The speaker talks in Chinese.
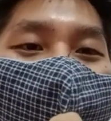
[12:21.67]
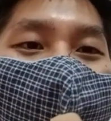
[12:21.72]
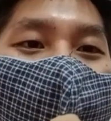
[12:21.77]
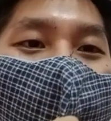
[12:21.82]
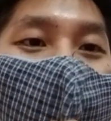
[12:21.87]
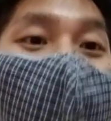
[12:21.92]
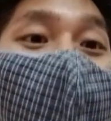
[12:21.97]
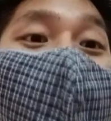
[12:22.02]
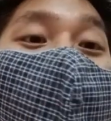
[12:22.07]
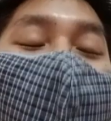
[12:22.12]

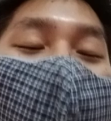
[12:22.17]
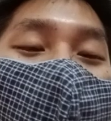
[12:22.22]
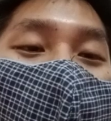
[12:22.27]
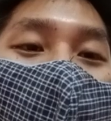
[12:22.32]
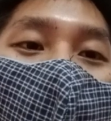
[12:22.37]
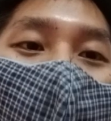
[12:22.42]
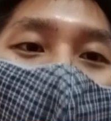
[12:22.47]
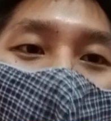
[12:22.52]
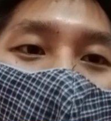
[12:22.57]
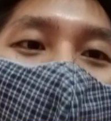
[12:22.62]
呃，新
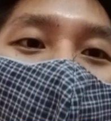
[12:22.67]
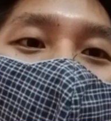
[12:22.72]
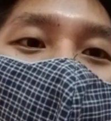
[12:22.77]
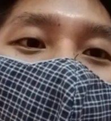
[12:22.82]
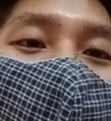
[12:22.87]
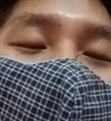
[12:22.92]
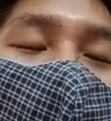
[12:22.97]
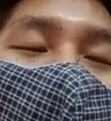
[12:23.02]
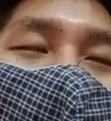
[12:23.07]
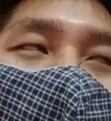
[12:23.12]
加坡 OK
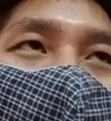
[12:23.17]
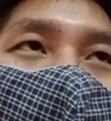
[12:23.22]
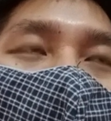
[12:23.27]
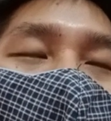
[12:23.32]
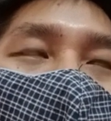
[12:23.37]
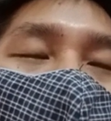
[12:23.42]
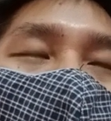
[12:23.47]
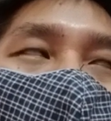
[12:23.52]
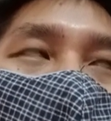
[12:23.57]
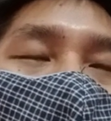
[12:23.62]
了，
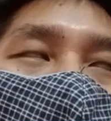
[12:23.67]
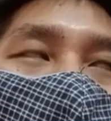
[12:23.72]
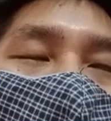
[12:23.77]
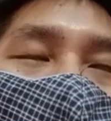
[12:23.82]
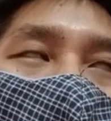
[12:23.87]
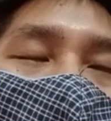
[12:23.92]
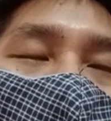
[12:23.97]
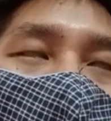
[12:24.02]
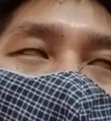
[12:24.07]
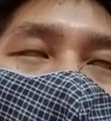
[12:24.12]
但是你
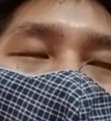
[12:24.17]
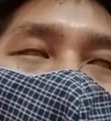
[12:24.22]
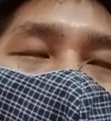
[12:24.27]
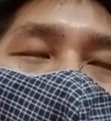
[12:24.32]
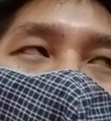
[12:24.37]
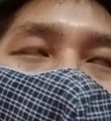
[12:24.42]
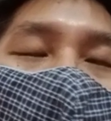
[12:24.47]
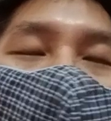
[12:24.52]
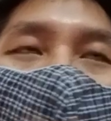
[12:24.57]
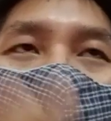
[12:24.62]
讲
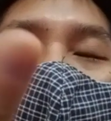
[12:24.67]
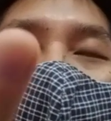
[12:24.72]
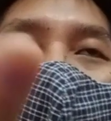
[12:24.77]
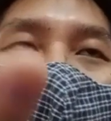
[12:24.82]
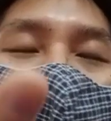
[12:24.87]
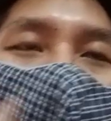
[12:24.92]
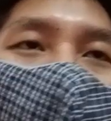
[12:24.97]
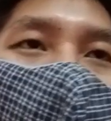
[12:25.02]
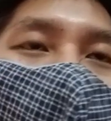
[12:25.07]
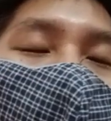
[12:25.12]
像
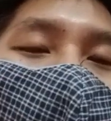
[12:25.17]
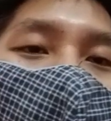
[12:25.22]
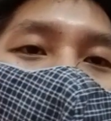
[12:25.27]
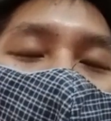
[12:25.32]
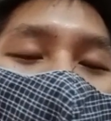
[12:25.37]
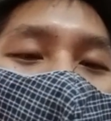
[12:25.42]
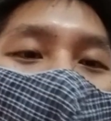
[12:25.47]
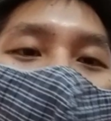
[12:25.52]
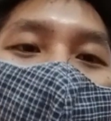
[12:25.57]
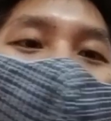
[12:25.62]
泰国、
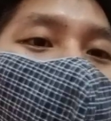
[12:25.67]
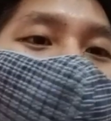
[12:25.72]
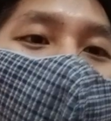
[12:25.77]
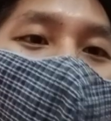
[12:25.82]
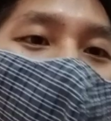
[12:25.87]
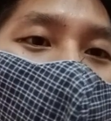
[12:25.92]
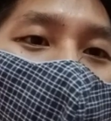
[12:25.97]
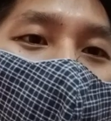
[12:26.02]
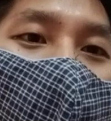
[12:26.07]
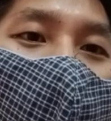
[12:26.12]
印尼，我不
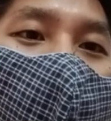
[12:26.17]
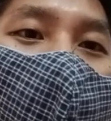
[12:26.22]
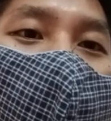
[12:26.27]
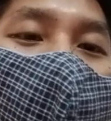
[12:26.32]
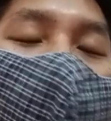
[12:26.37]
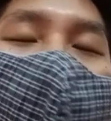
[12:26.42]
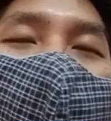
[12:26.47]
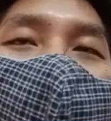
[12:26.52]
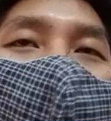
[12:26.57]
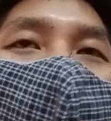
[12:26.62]
知道了，
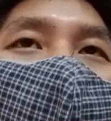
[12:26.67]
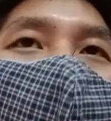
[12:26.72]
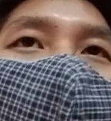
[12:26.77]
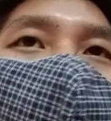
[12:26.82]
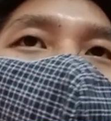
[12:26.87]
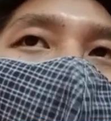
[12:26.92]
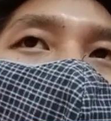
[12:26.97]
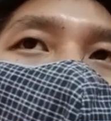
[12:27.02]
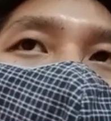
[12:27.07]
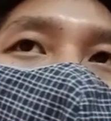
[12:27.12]
我也没
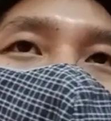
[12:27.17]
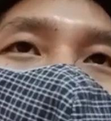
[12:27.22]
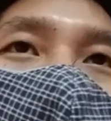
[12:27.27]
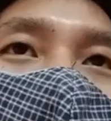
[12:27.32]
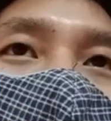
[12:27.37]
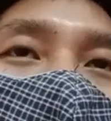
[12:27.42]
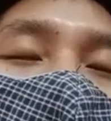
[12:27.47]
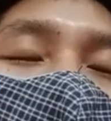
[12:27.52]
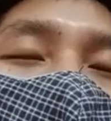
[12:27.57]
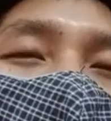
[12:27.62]
什么研究，
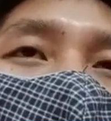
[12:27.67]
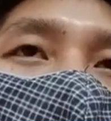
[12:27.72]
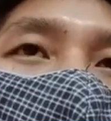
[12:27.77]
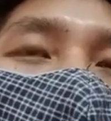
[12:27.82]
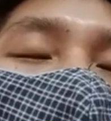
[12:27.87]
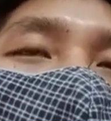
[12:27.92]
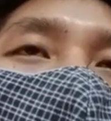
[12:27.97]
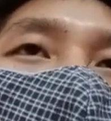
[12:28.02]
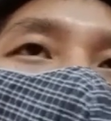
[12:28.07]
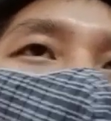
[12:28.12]
或者是